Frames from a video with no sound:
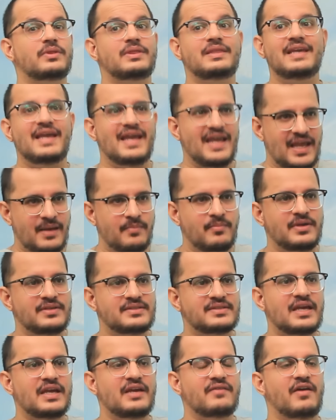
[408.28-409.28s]
the aim
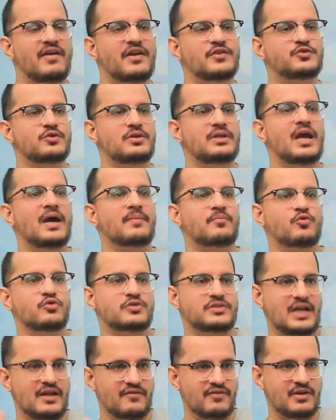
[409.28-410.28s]
is कि eventually आप
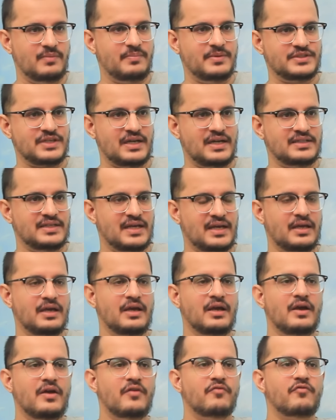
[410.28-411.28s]
उस level pe chale जाएं
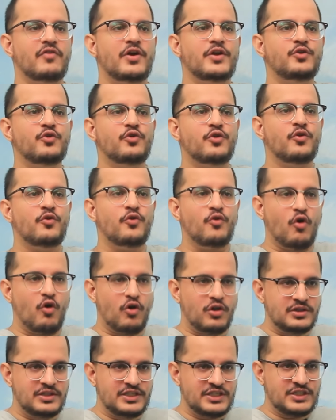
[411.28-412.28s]
where you're on
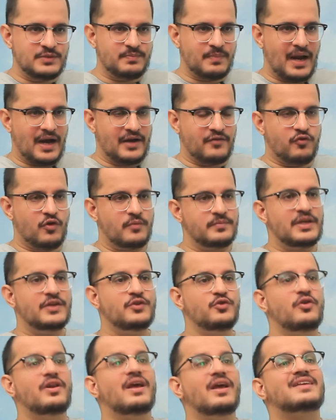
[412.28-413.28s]
all these platforms
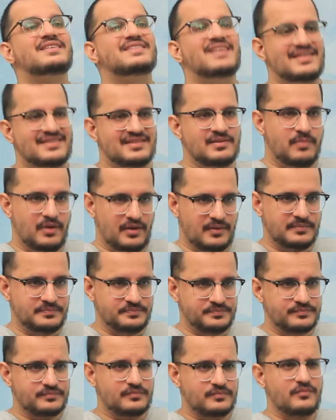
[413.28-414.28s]
and you're accessible.
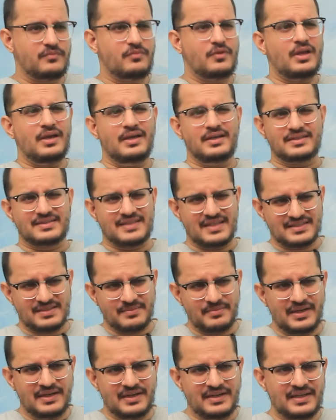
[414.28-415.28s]
जी.
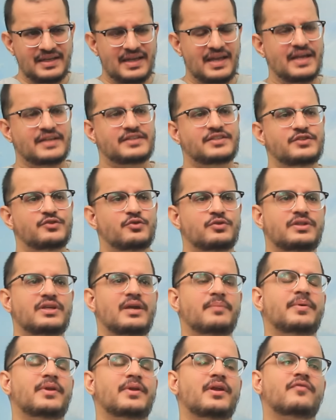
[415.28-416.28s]
Accessibility एक चीज
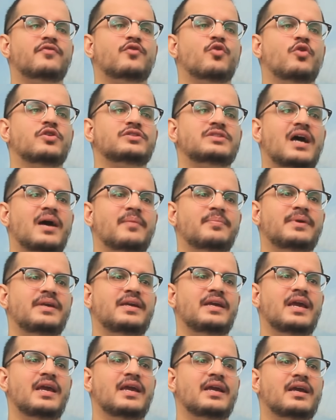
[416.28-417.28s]
होती है फिर of course urge
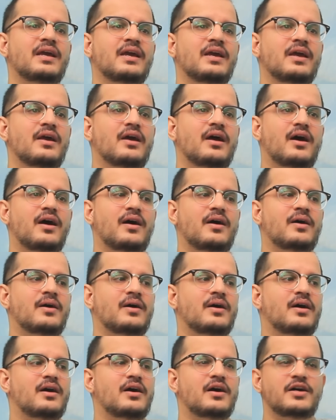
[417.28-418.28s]
आपकी एक
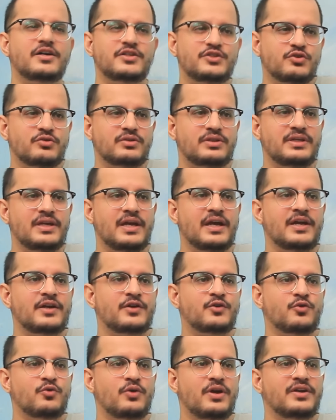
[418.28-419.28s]
अर्ज होती है
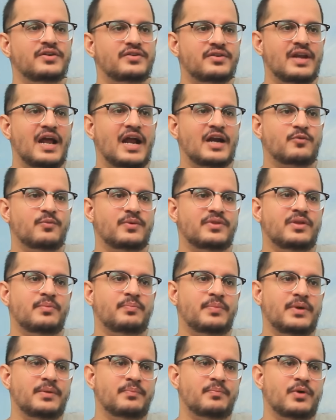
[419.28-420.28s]
टू इंटरेक्ट विद
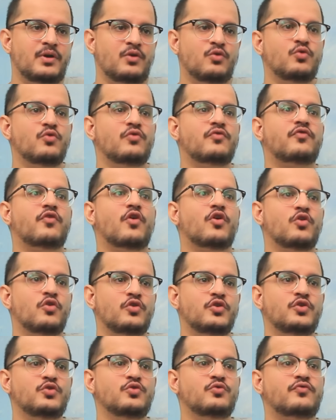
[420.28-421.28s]
द पीपल हु
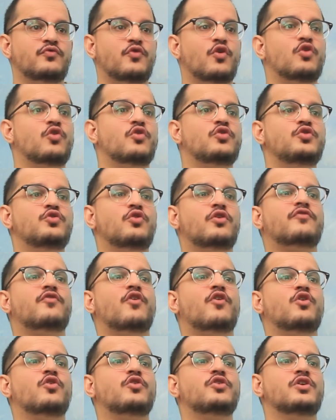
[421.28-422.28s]
फॉलो यू फॉलो यू और
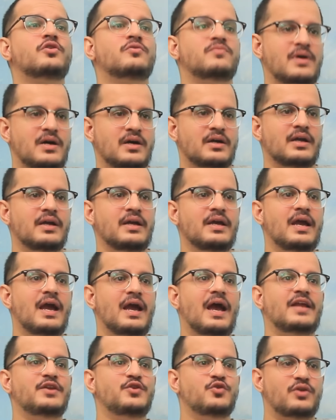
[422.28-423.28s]
फॉलो योर वर्क
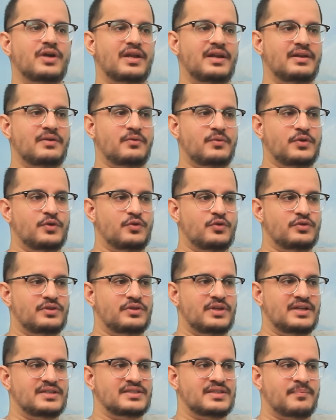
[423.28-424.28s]
एंड यू कैन यू नो
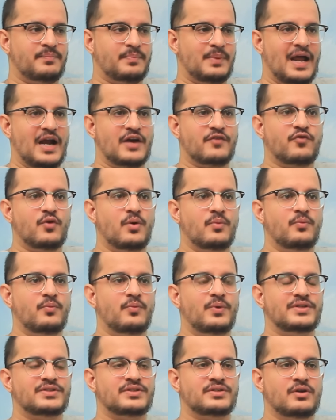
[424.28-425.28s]
देर इज अ प्लेटफॉर्म
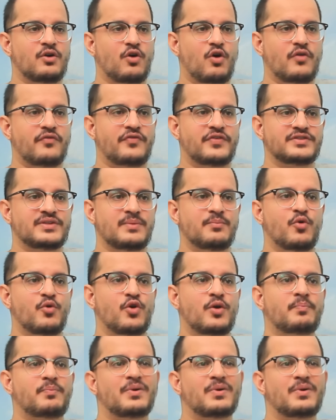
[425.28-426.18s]
विच ऑफर्स अ मोर